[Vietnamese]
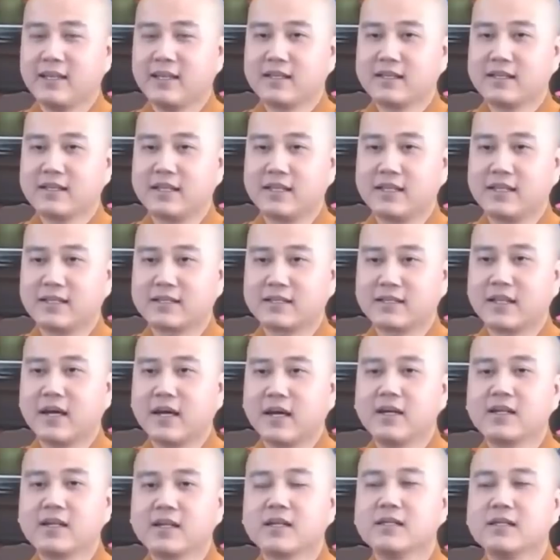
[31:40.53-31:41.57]
thì
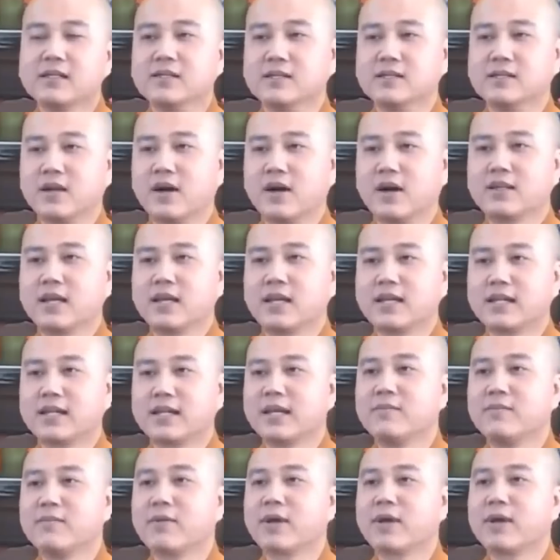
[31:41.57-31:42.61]
tới cái đường đó thì anh thấy
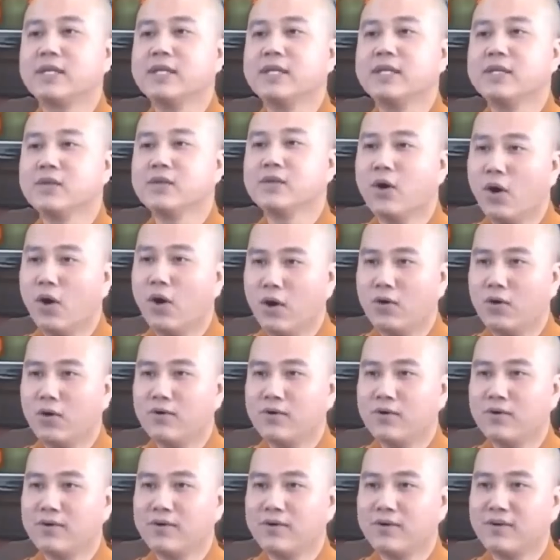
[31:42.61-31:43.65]
một cái giếng khô
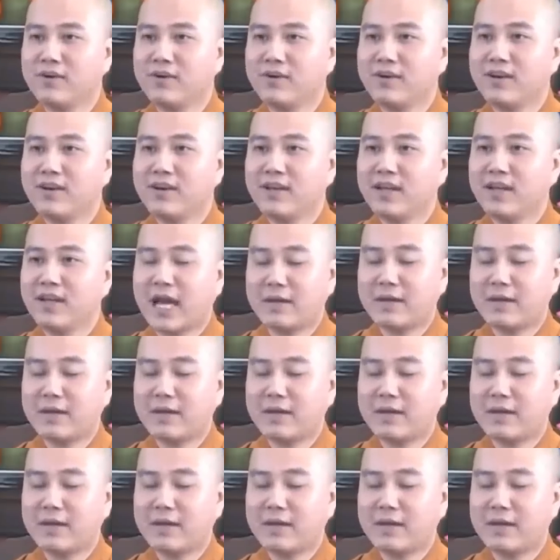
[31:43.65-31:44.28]
anh mới